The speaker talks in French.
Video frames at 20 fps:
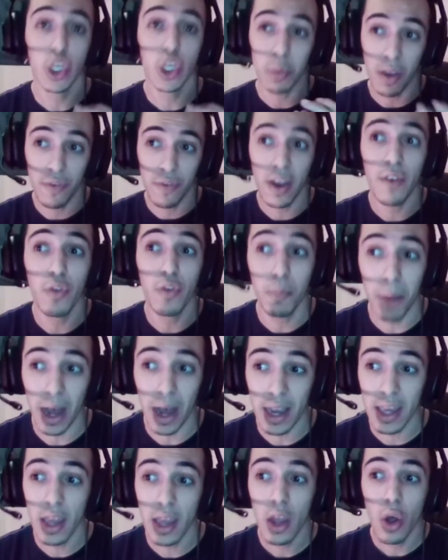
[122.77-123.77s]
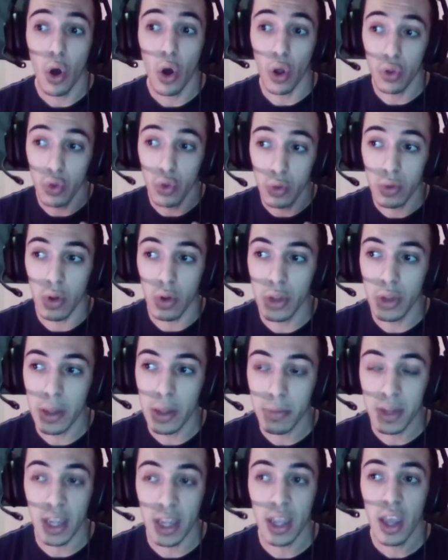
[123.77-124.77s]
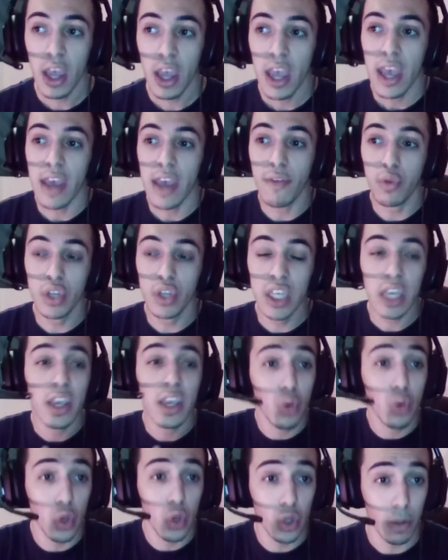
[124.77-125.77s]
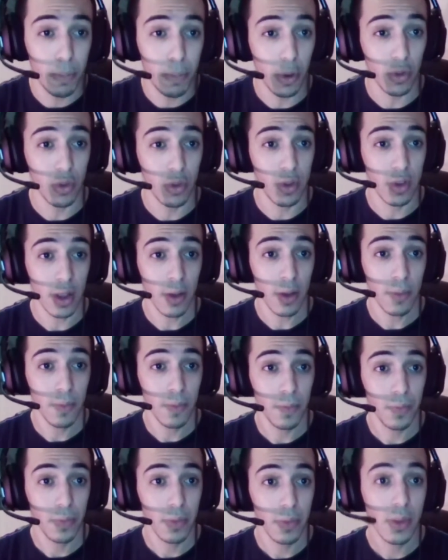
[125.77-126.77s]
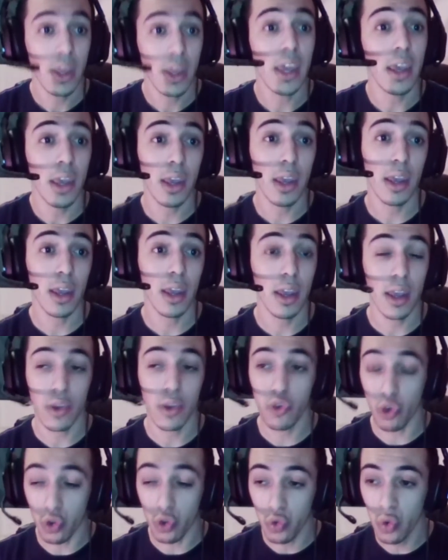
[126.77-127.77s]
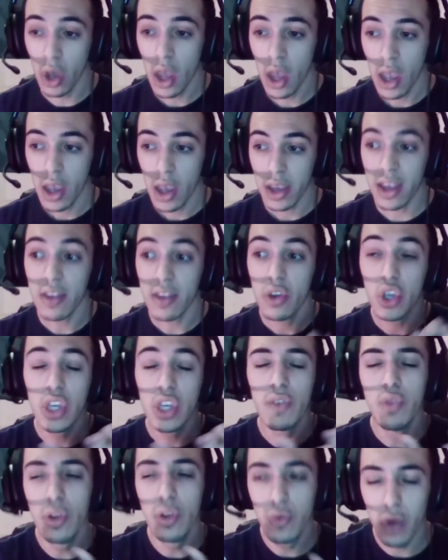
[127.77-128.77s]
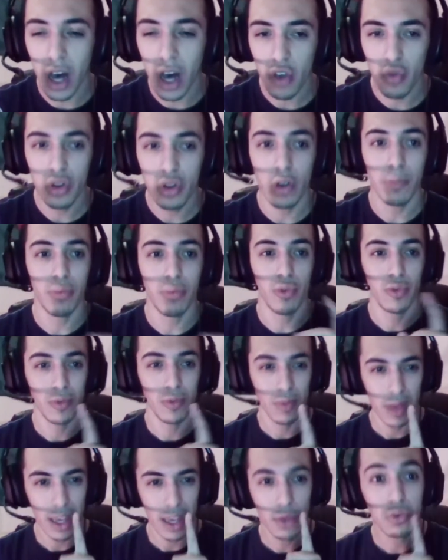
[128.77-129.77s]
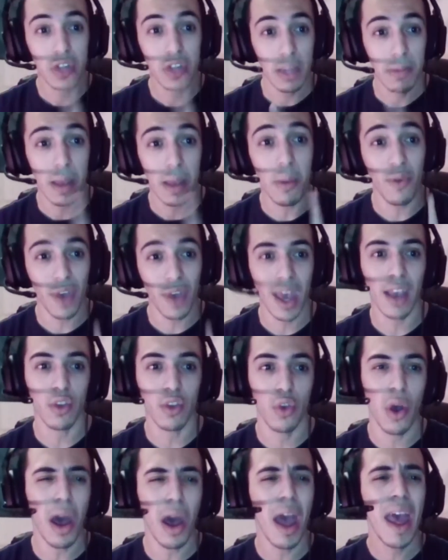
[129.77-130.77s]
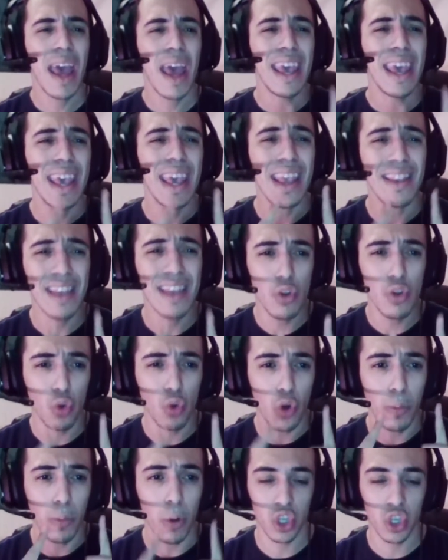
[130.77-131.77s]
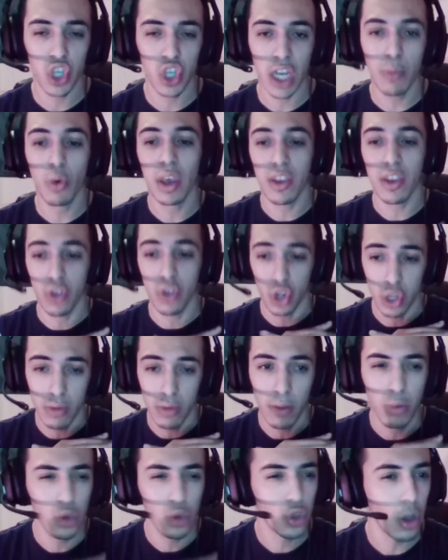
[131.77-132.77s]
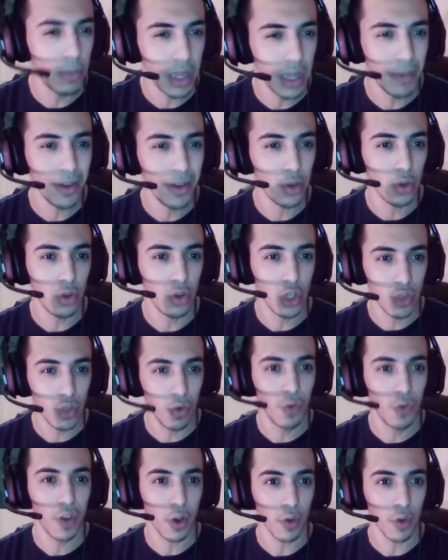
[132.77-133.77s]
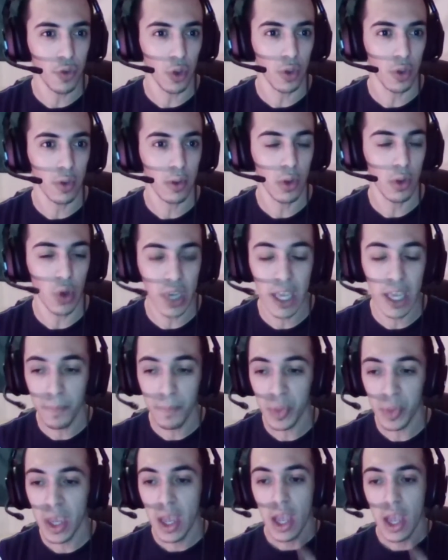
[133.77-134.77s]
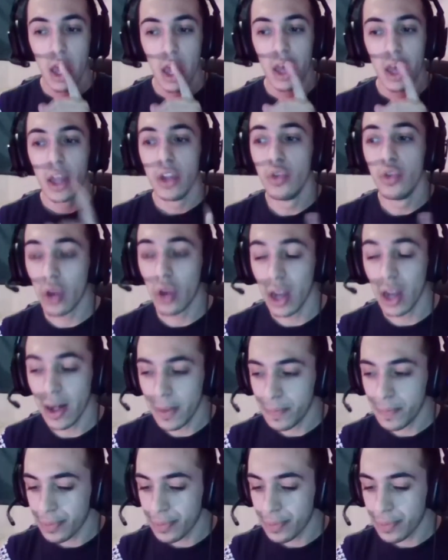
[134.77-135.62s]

préfère vous parler en toute honnêteté et vous dire qu'est-ce que j'en pense de ça et, surtout, qu'est-ce que j'ai voulu vous rajouter en plus Écoutez bien mes frères et sœurs et essayez de comprendre chaque mot qui sort de ma bouche comme d'habitude. Je vous fais confiance, ok Donc là,